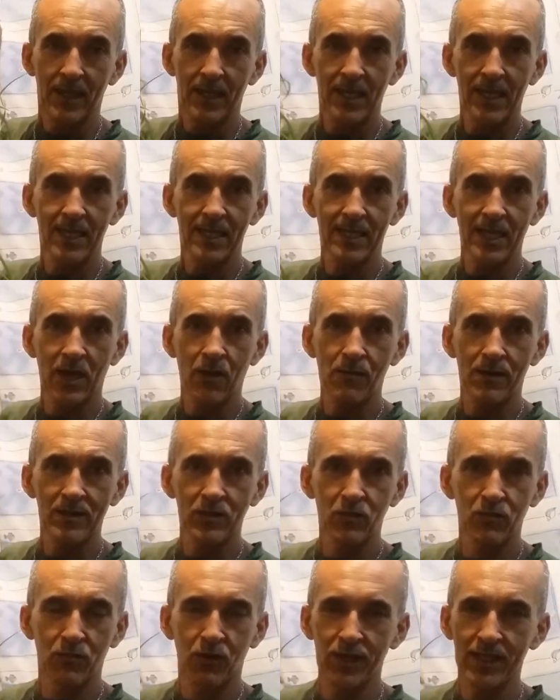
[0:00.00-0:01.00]
Ele dá
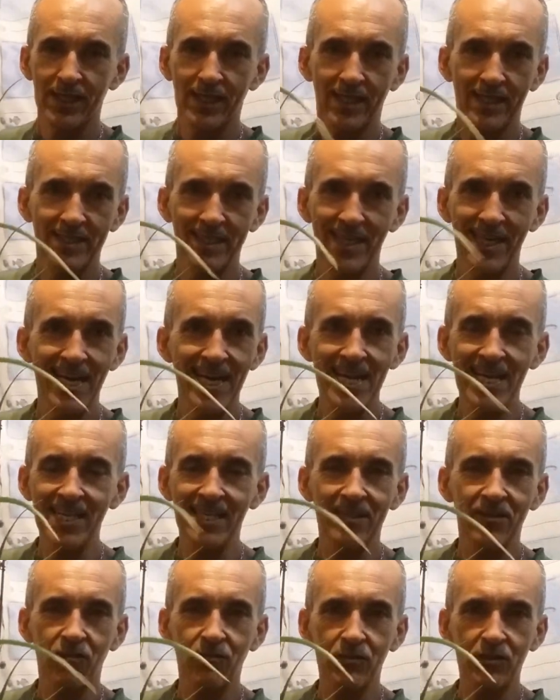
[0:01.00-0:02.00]
umas moitas
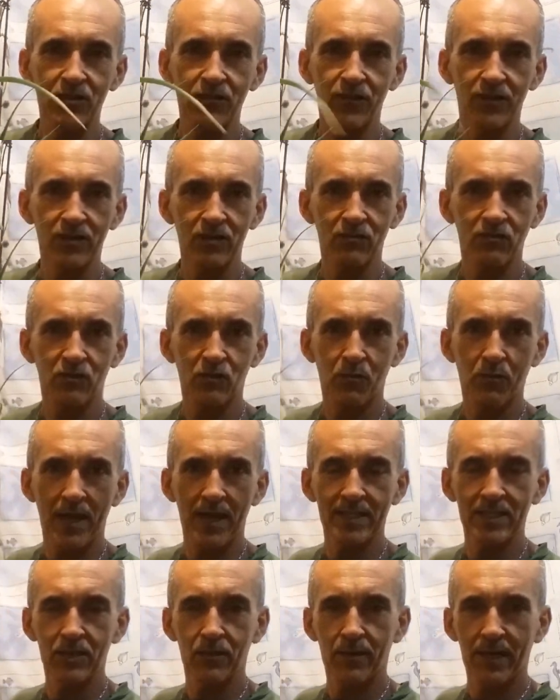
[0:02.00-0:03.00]
lindas, como se fossem os
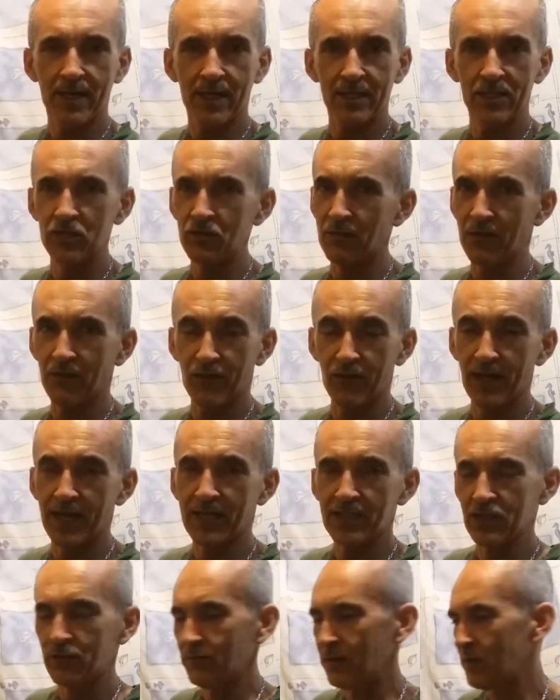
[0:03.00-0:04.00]
pés de abacaxi, uma
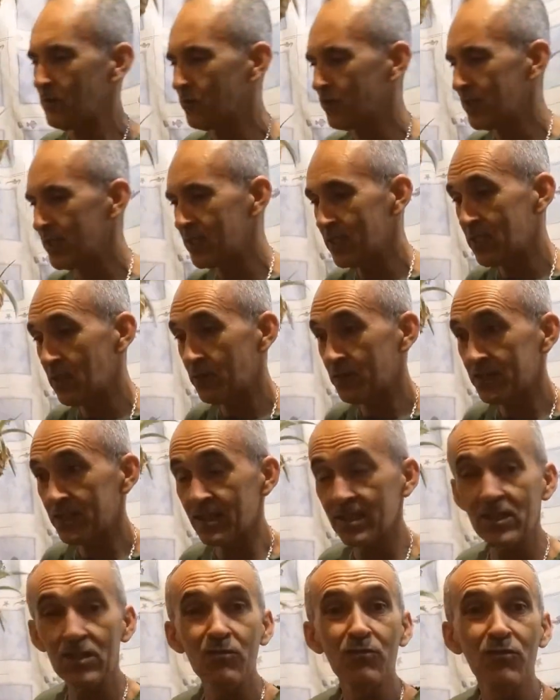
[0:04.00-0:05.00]
folhagem bem bonita, precisa